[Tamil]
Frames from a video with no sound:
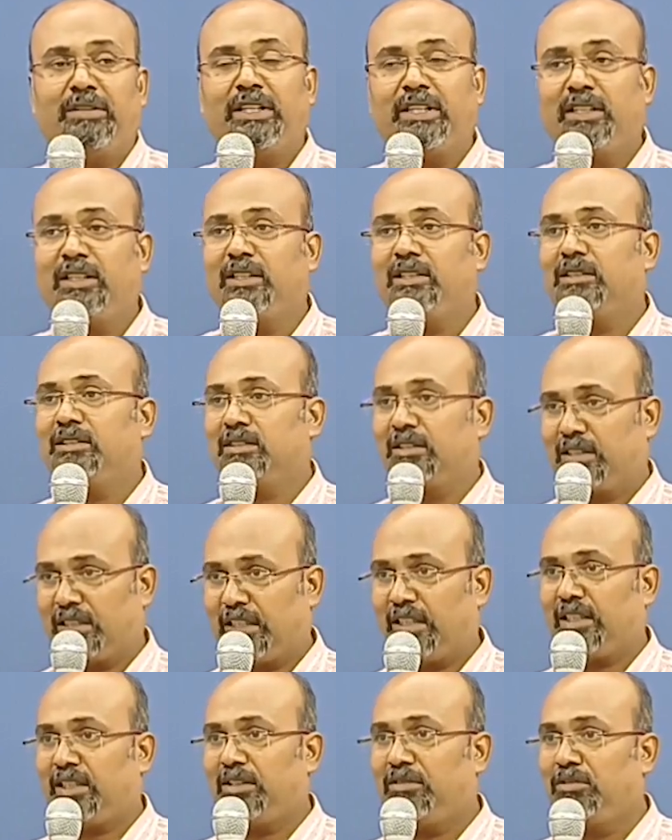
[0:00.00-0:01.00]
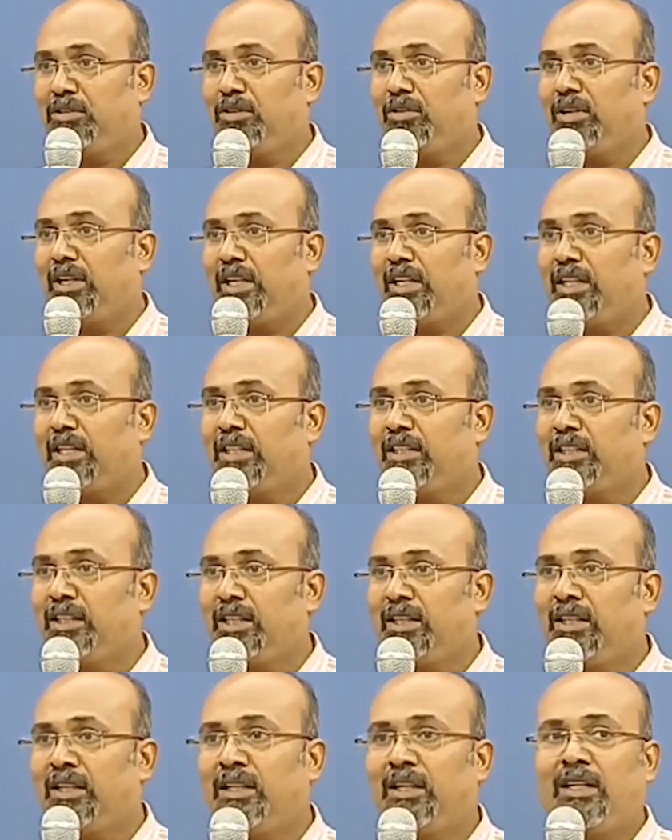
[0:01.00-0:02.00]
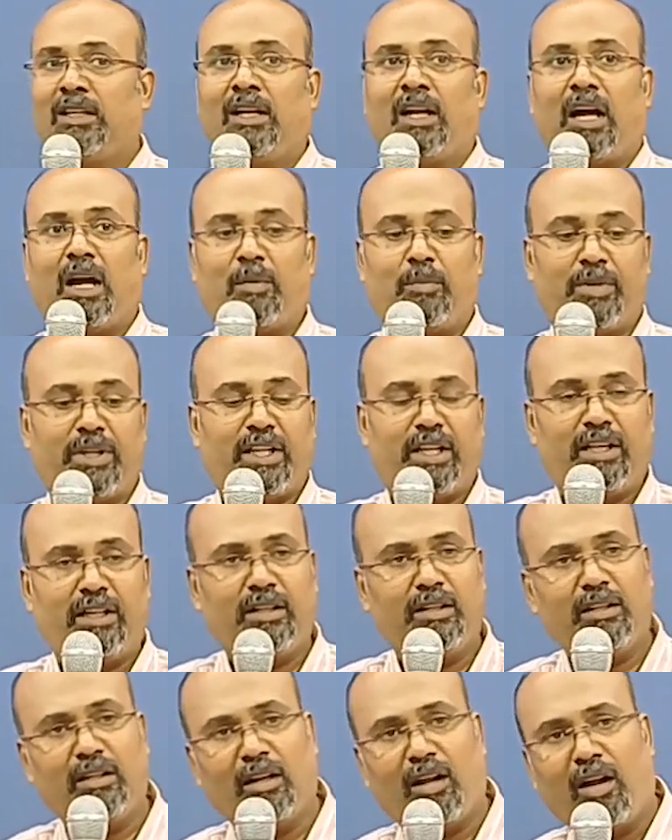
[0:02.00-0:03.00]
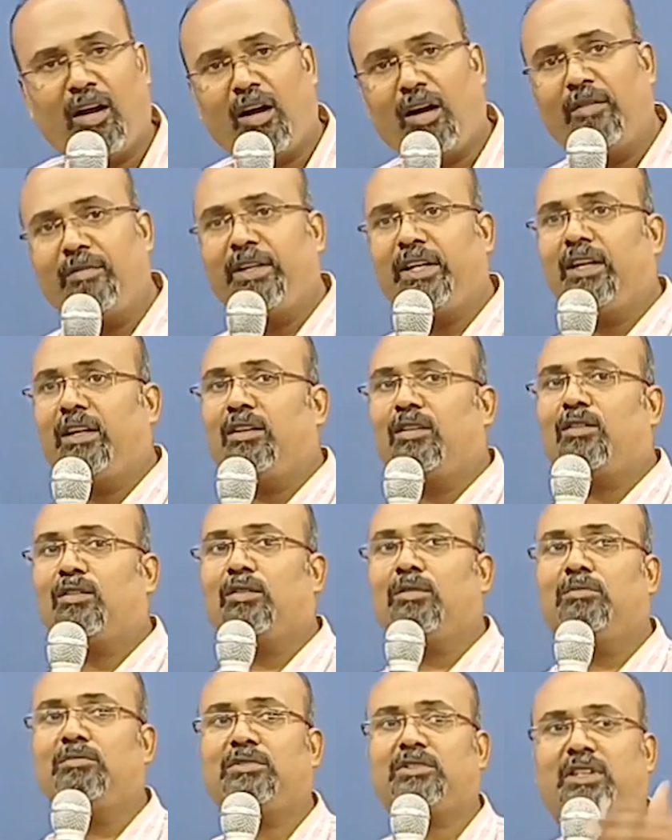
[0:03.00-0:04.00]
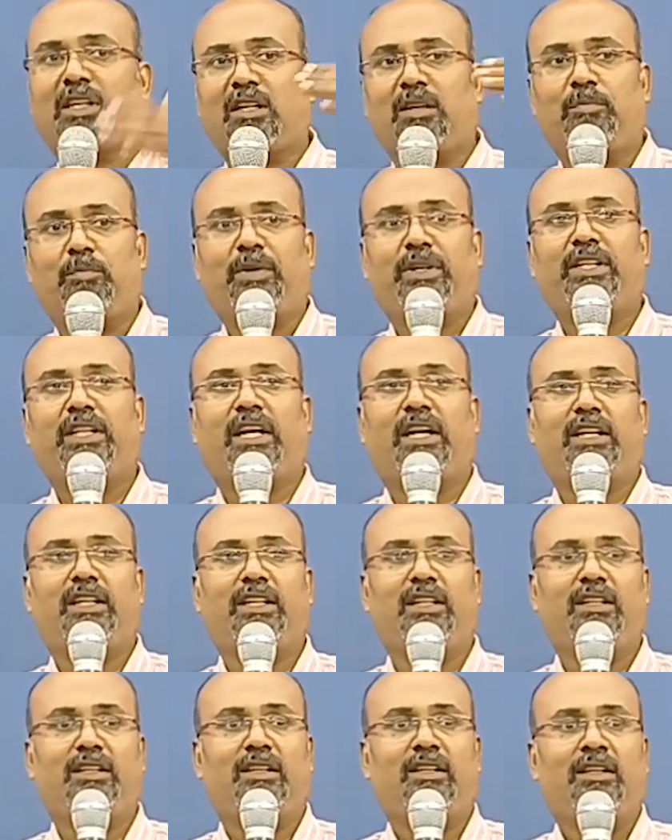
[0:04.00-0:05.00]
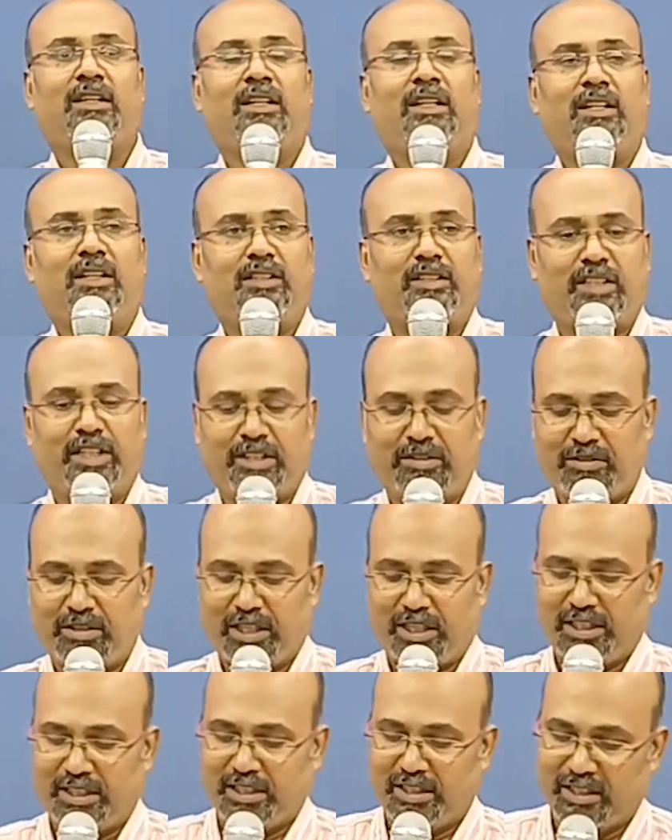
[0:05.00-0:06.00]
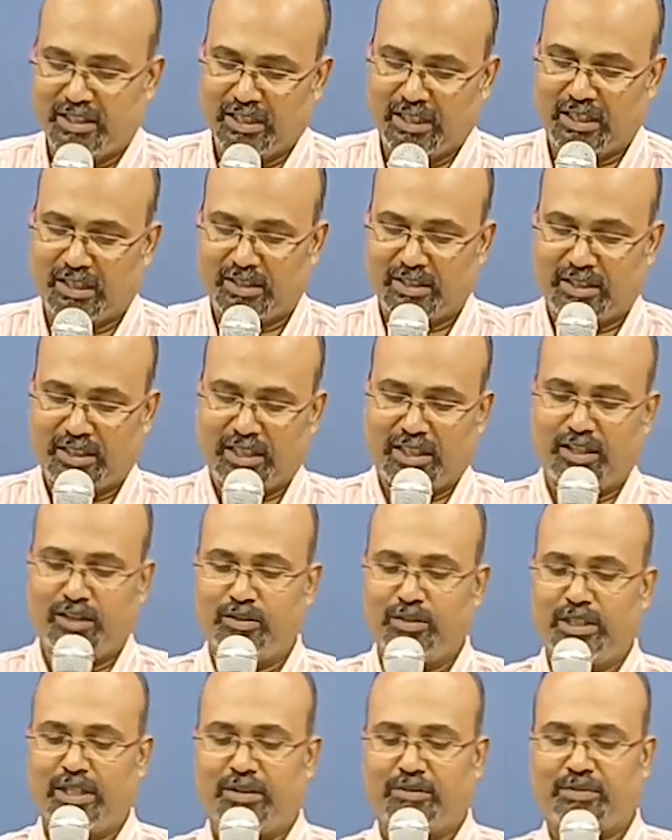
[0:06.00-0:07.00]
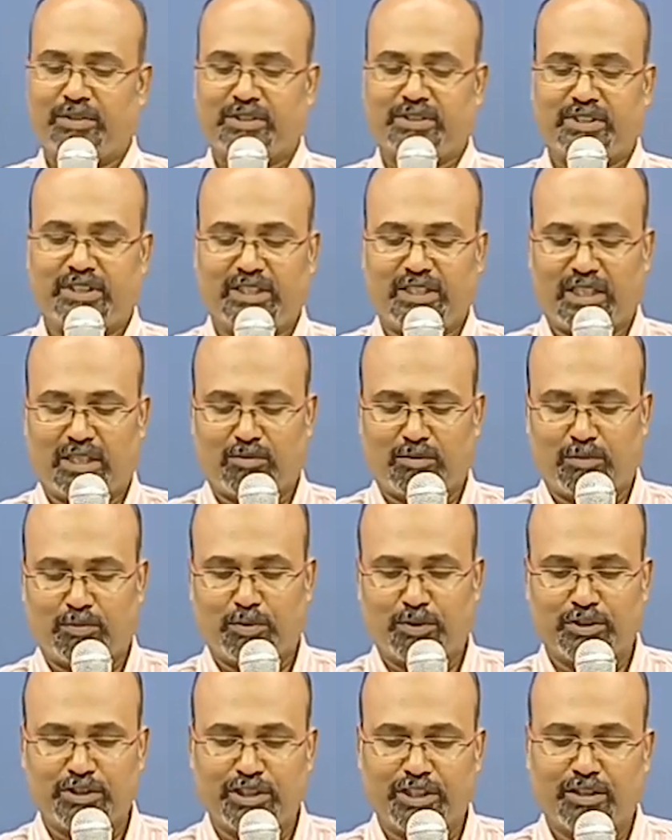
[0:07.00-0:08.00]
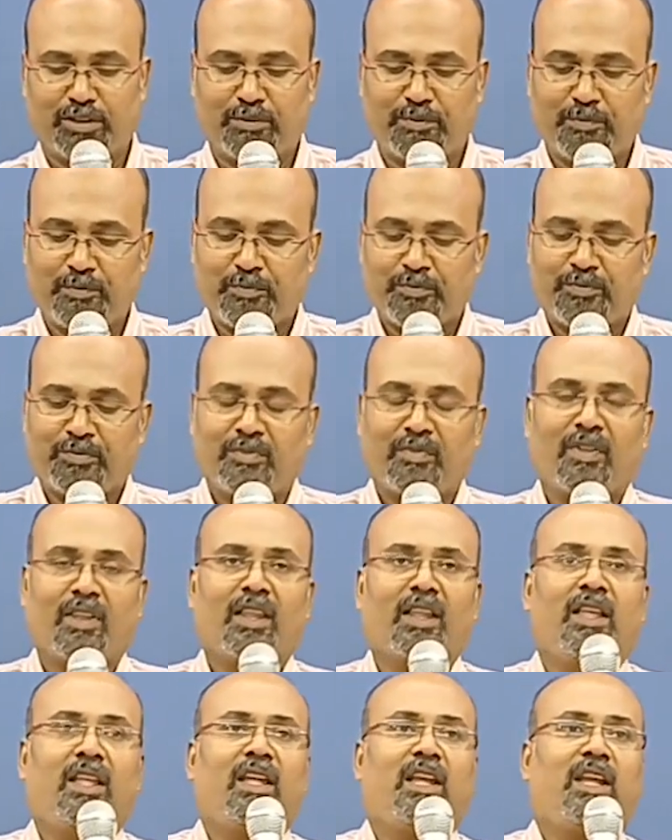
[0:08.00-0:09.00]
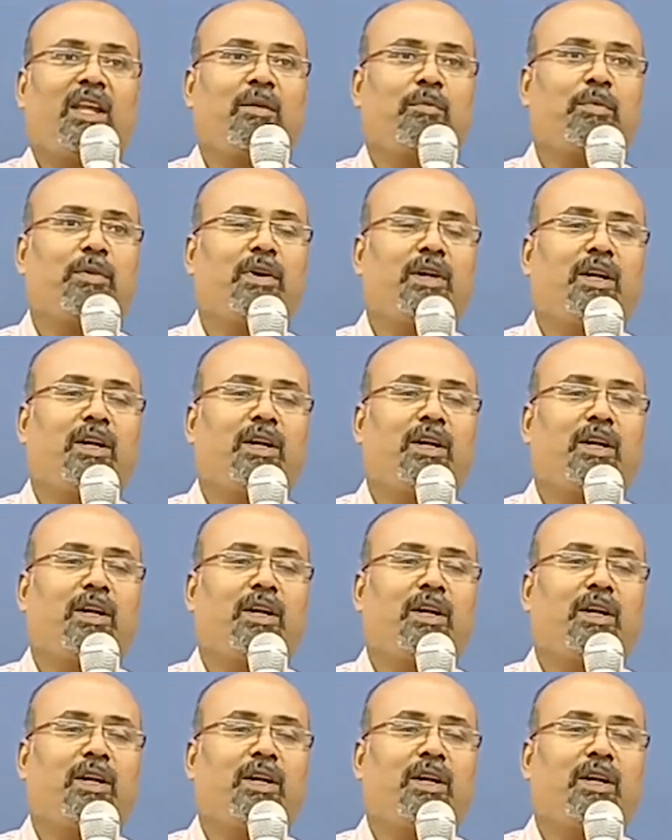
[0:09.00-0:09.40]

இருக்குது கரெக்டாக இவனுக்குள்ளேயும் என்ன இருக்குது அப்போ எல்லா ஆவிகளுக்கும் தகப்பன் யார் தேவனாக இருக்கிறார் அலை லூயா ஃபஸ்ட்டு இதை நம்ம புரிஞ்சுக்கணும் இப்போ